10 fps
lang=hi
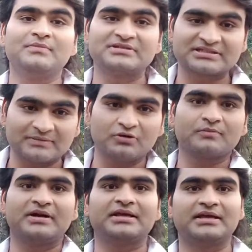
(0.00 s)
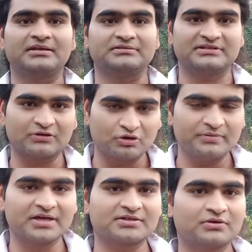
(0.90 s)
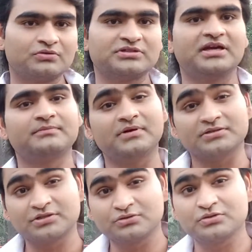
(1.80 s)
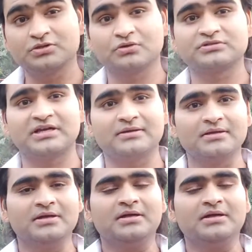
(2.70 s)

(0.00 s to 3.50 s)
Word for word: मेरे से सब लोग बड़े हैं चाहे कोई भी एक्टर हो चाहे चिंटू जी हो चाहे